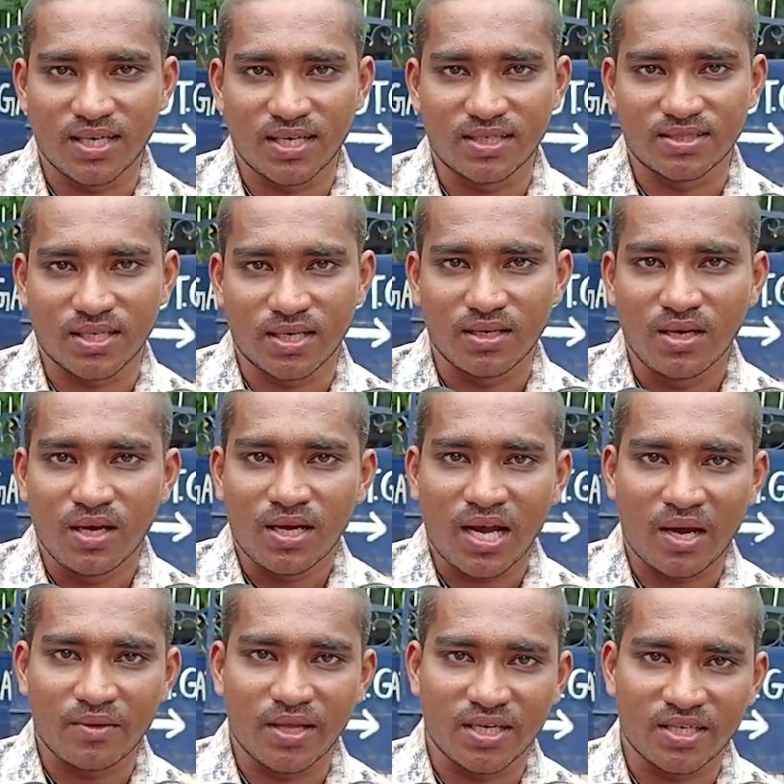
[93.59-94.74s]
ఇదయ్యింది
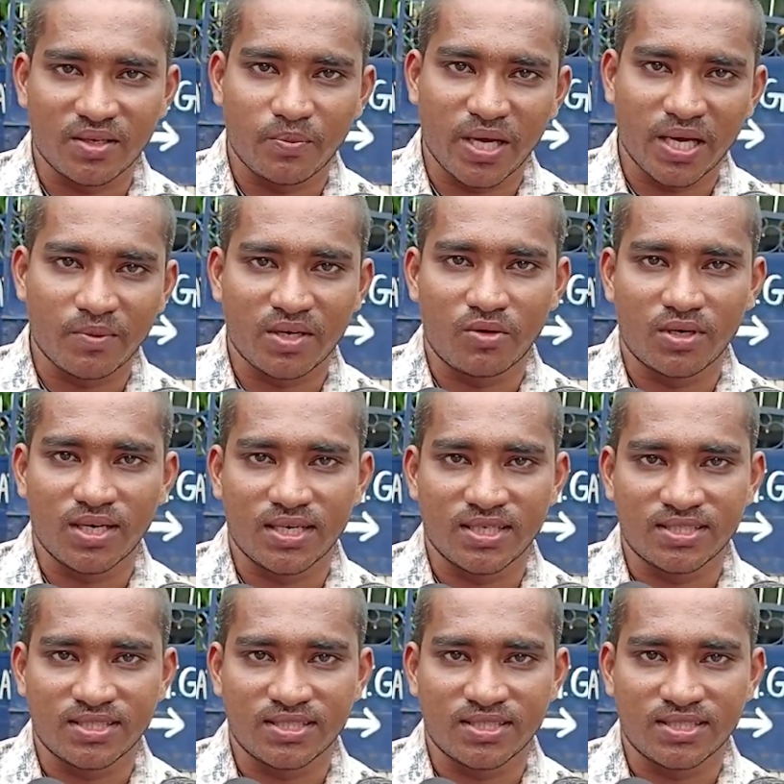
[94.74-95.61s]
సార్ దానికి బీమా కూడా